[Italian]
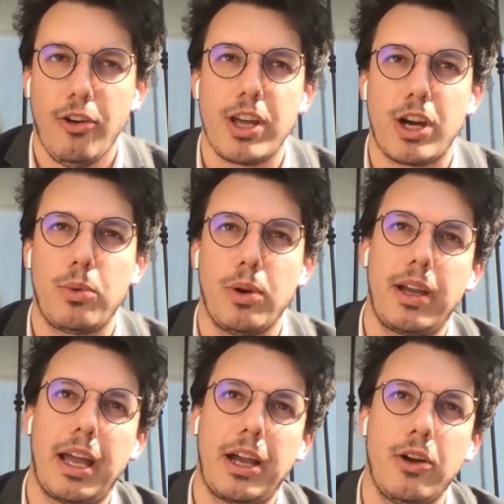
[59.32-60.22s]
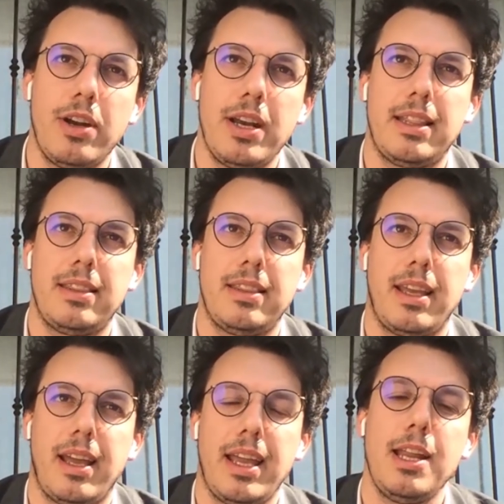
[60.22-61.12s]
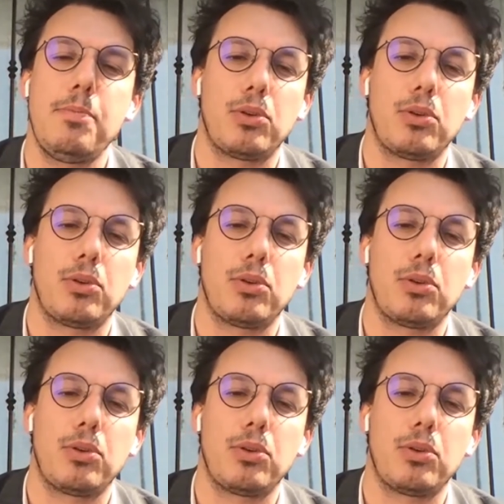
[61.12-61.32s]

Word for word: ovvero quello che connette il